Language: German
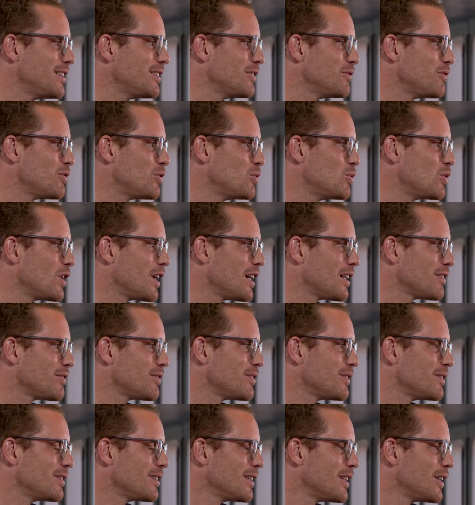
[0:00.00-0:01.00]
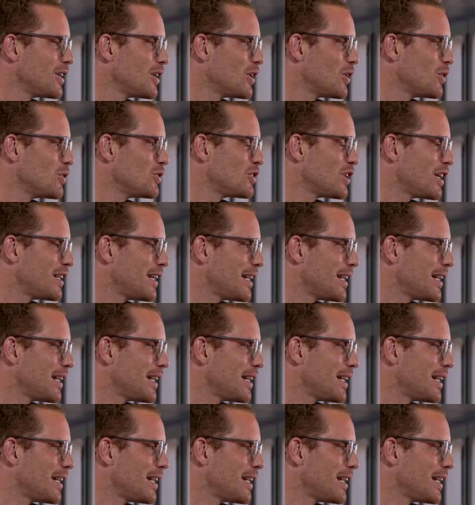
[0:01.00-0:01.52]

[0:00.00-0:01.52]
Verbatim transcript: diesen Flughafen unter